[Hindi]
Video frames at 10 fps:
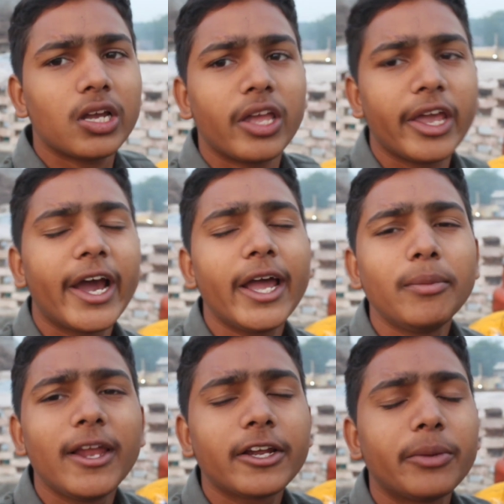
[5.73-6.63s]
हे गाइस
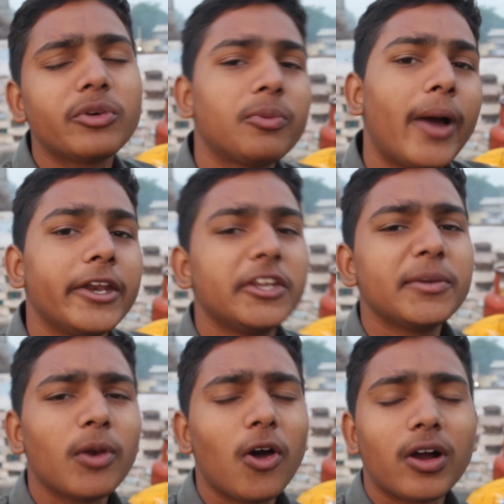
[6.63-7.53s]
वेलकम टू माय
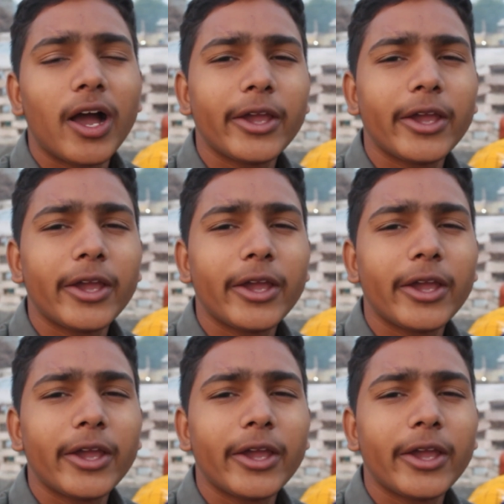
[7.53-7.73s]
न्यू ब्लॉग